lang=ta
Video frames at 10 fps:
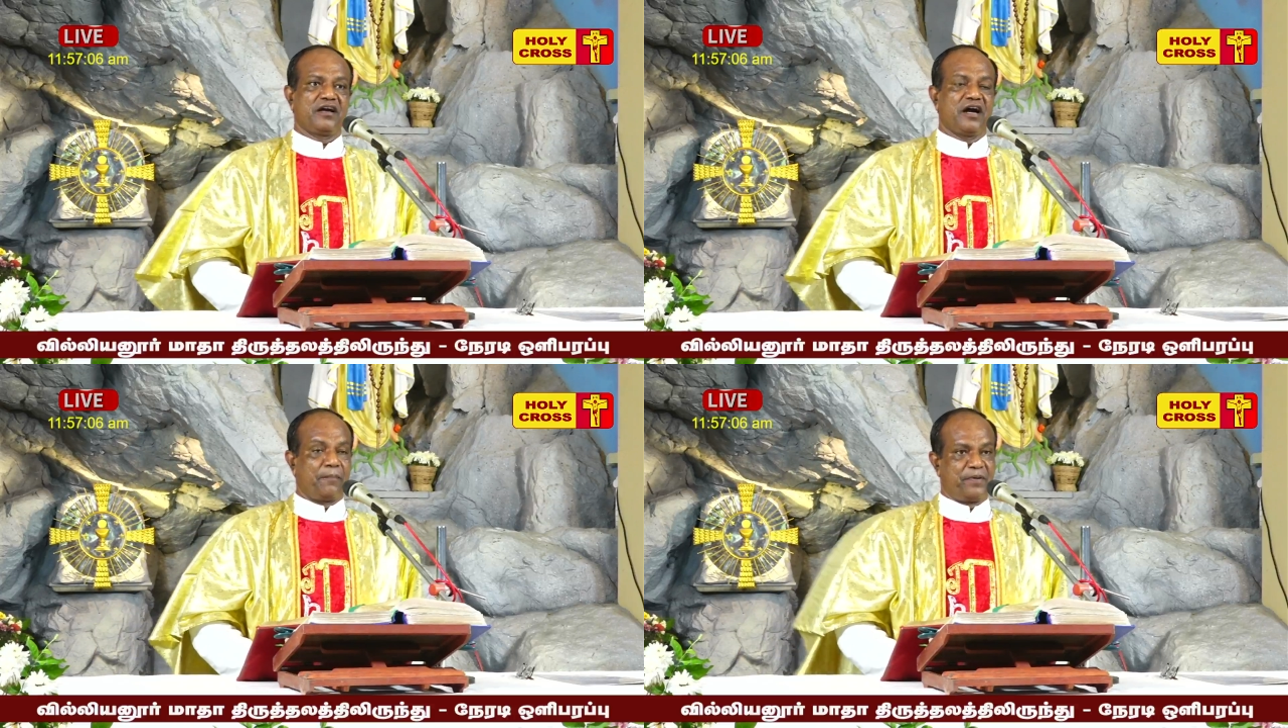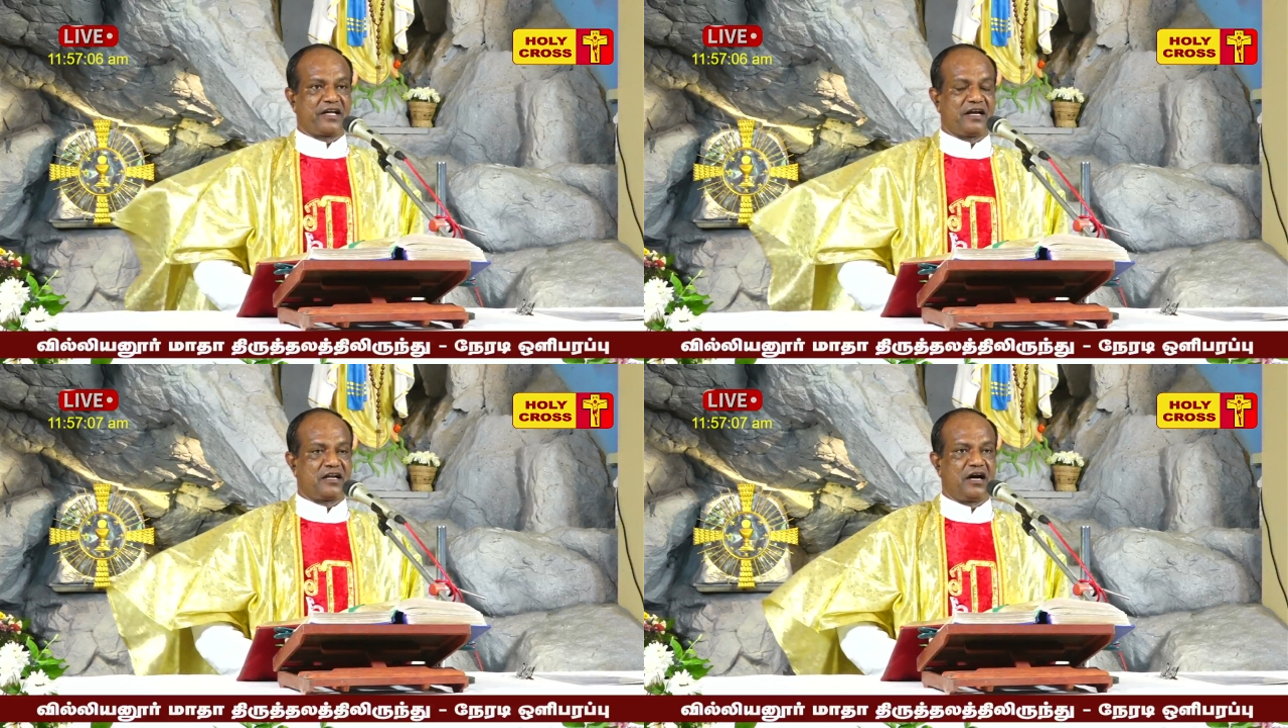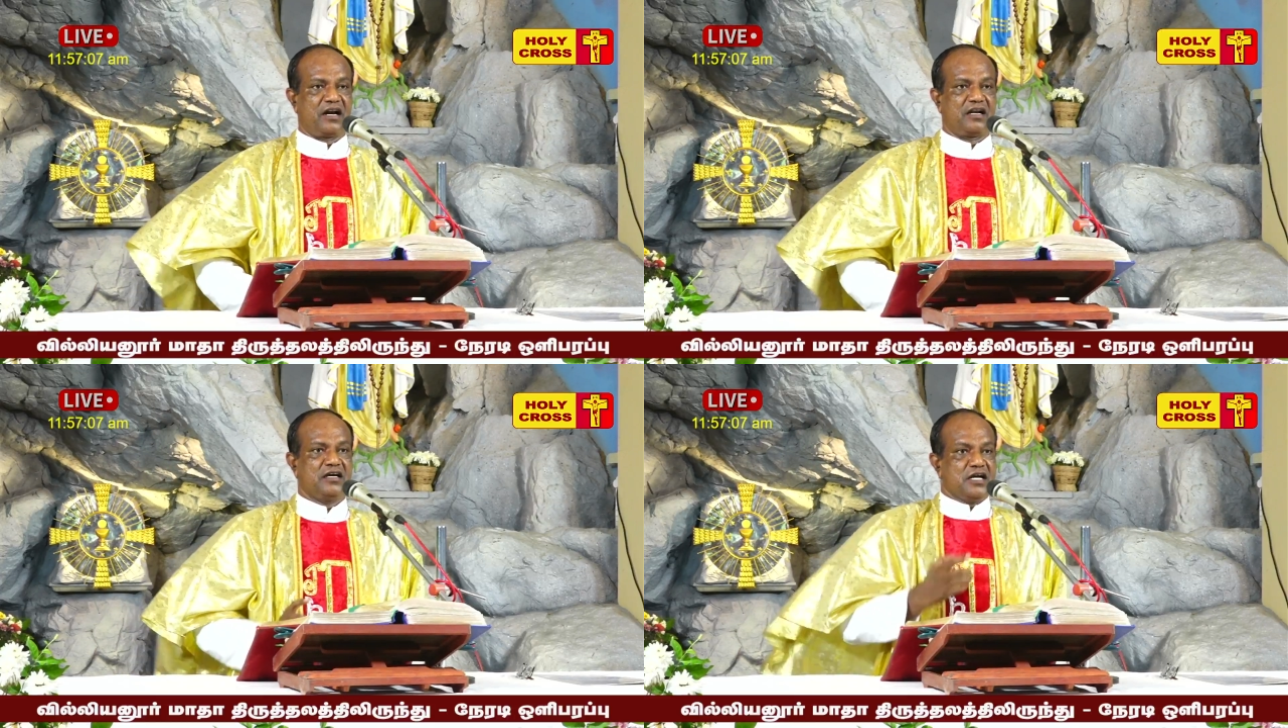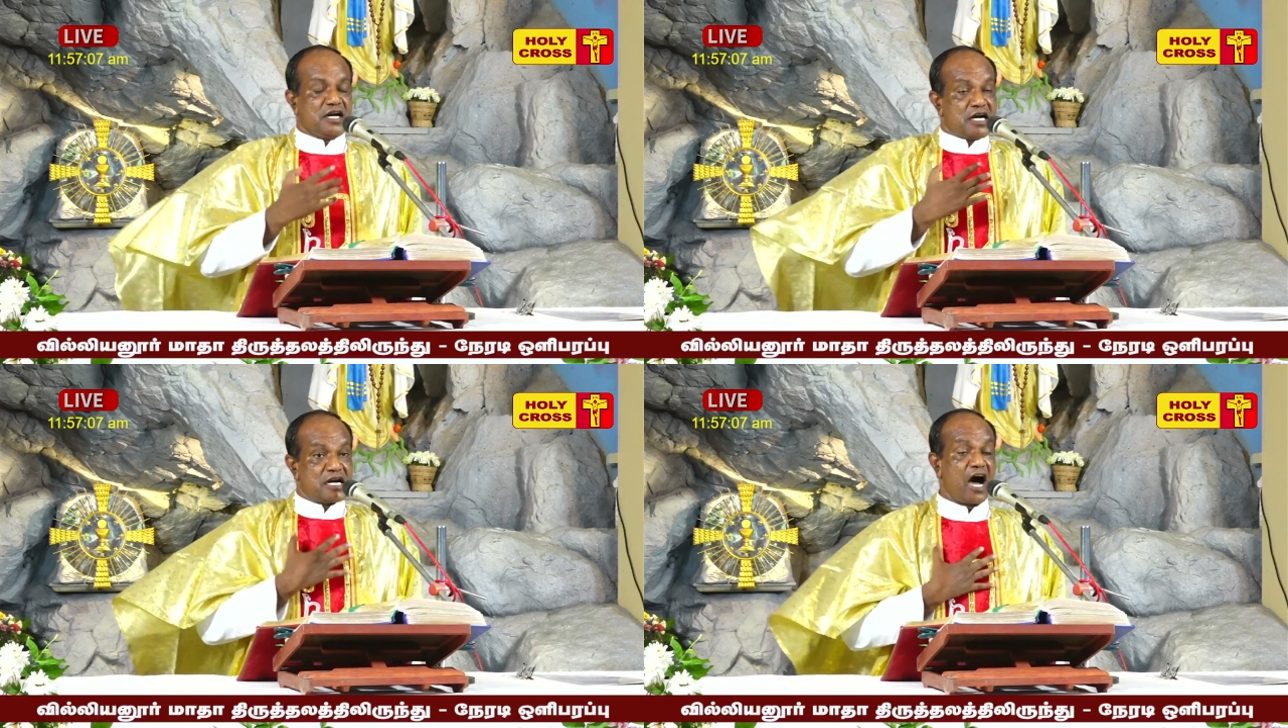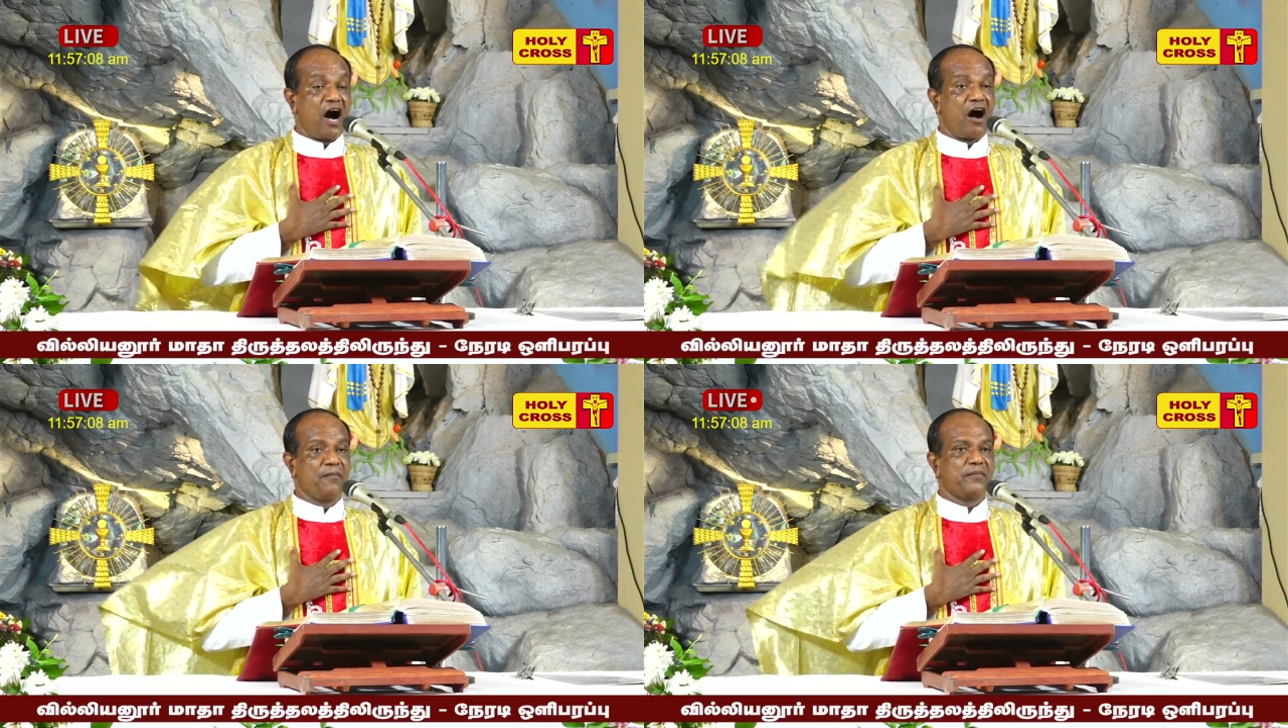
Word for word: அப்படி என்றால் நாம்